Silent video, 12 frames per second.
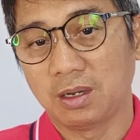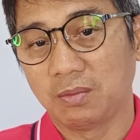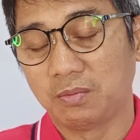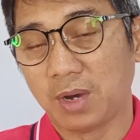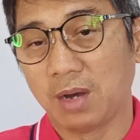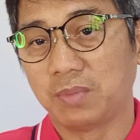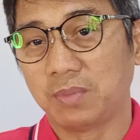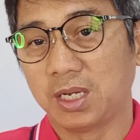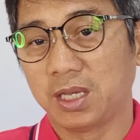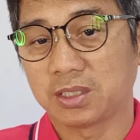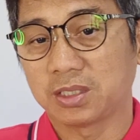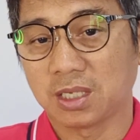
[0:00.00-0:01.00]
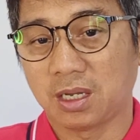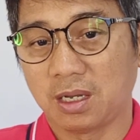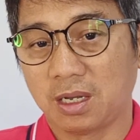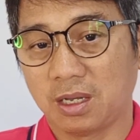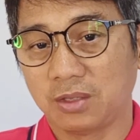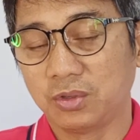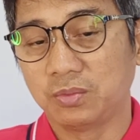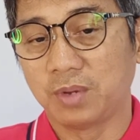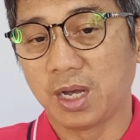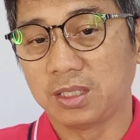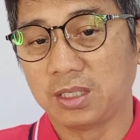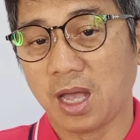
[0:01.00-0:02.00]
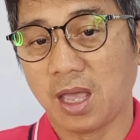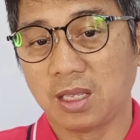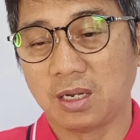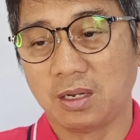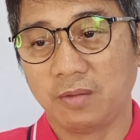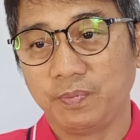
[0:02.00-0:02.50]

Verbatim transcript: babalik sa Dubai dahil